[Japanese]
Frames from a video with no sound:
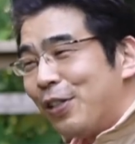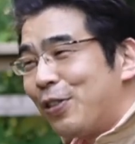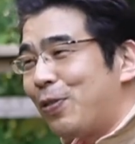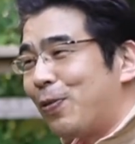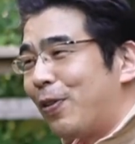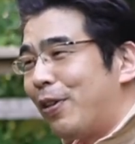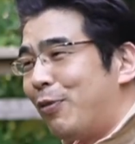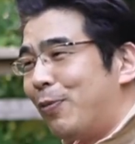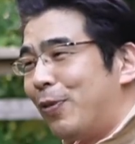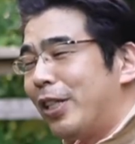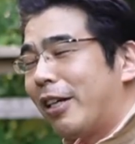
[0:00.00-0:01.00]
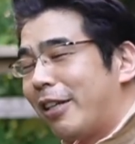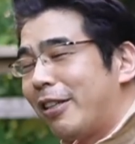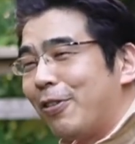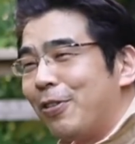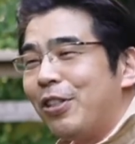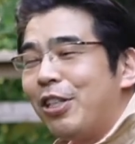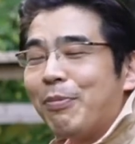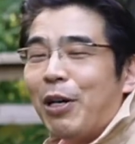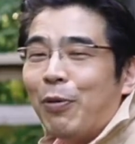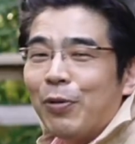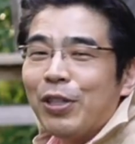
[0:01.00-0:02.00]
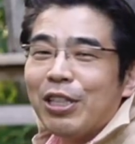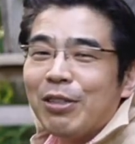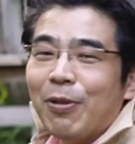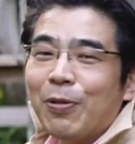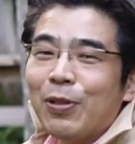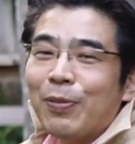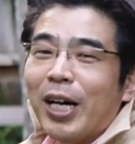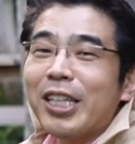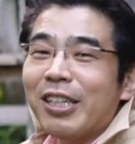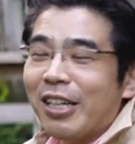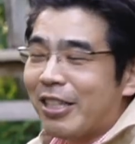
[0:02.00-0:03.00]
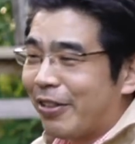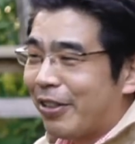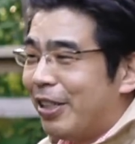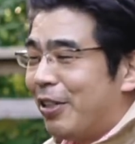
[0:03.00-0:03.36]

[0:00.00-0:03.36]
ちょっと俺はもう無理かなっていうふうにまあ思ってしまうこともあったりする